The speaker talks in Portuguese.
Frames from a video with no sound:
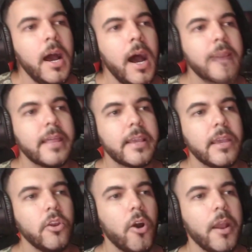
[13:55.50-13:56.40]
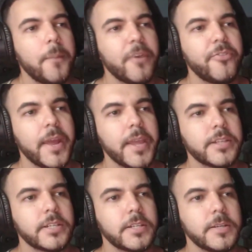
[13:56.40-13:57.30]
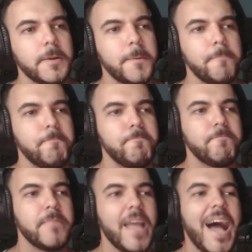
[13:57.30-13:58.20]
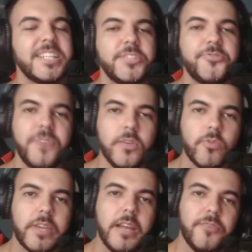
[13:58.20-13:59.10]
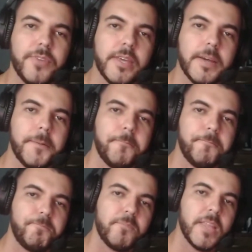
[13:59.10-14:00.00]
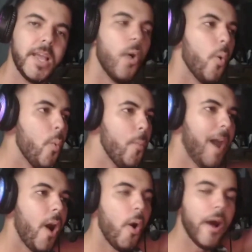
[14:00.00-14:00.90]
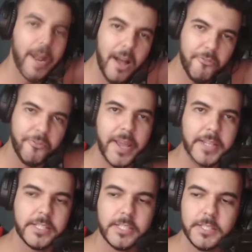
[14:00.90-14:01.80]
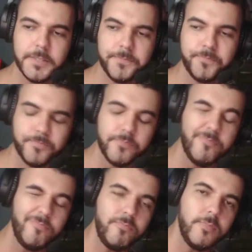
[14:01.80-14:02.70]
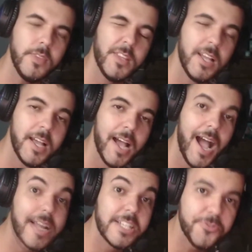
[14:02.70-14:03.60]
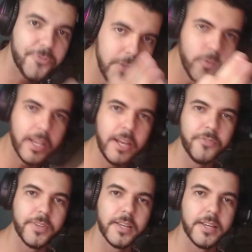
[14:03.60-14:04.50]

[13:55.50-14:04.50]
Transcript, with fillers: Até que ele olha pra frente. Adivinha o que ele vê? Uma hora na frente. Adivinha o que ele vê?